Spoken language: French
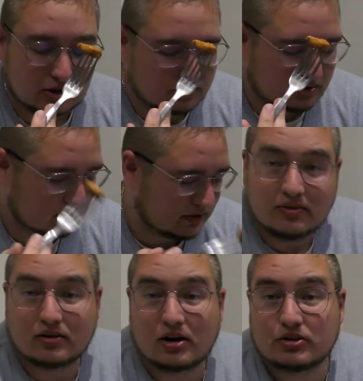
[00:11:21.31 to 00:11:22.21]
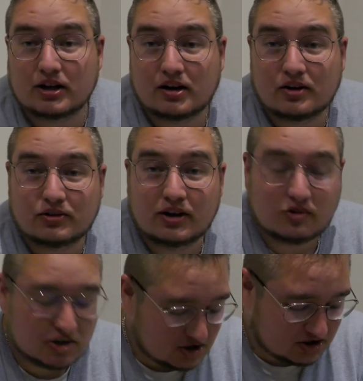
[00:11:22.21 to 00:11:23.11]
Donc, euh, donc là, on a, on a
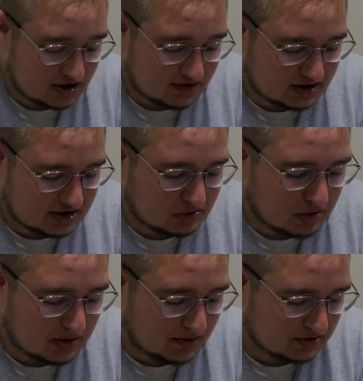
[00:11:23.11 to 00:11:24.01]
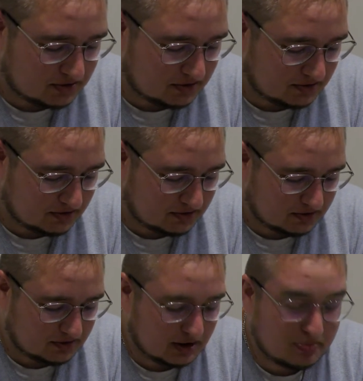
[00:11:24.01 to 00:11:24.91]
voyagé avec ces trois plats parce qu'on
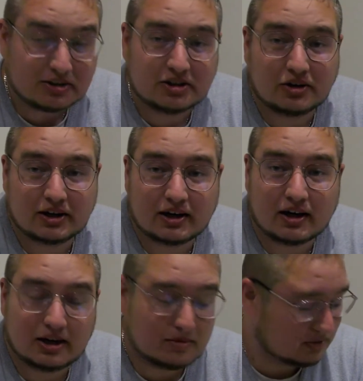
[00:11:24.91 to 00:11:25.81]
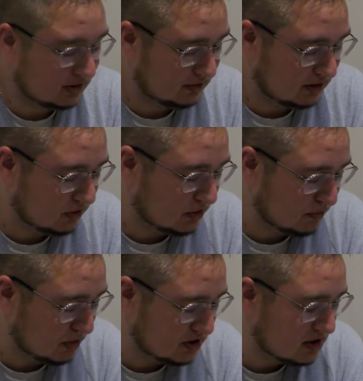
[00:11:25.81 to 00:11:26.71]
est parti dans les Caraïbes, on a fait une
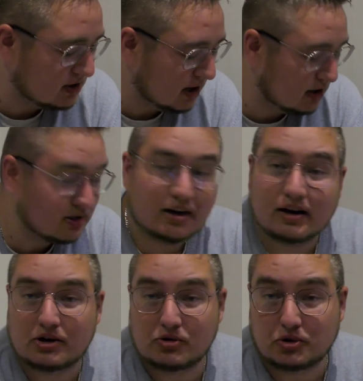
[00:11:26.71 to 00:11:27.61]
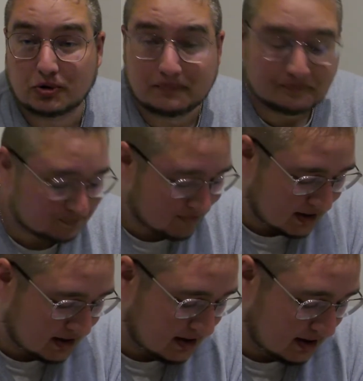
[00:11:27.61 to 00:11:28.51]
petite halte à La Réunion
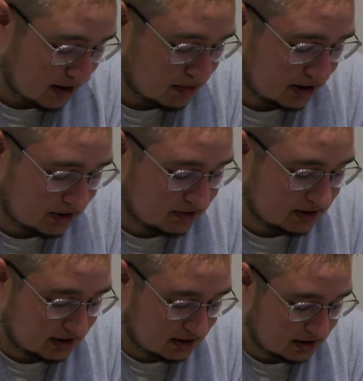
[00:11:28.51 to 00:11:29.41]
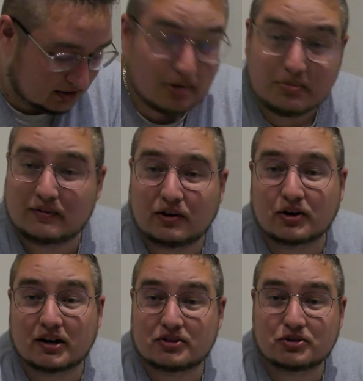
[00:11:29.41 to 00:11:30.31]
et après on, est, on a
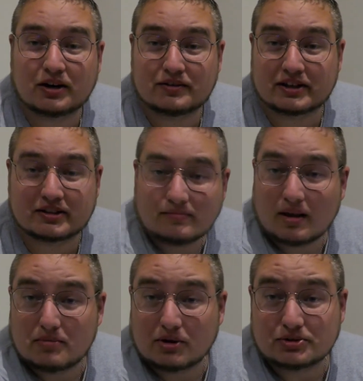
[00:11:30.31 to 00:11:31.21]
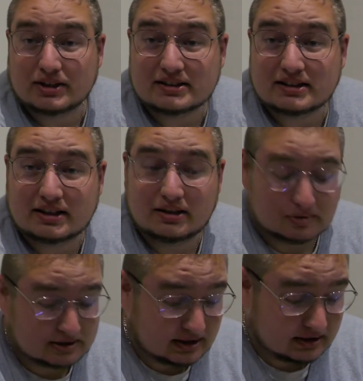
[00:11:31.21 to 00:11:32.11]
bifurqué sur l'Afrique. Bon, en tout cas, c'était une
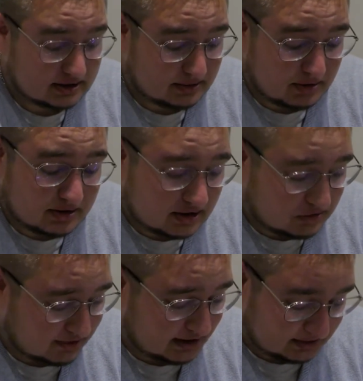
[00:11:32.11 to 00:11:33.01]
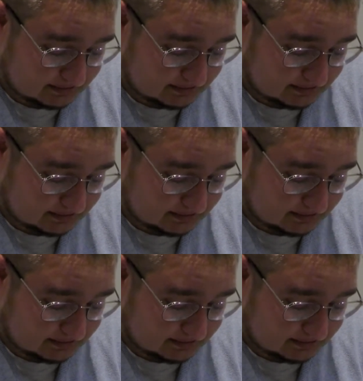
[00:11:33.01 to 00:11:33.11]
très très bonne découverte. Hein.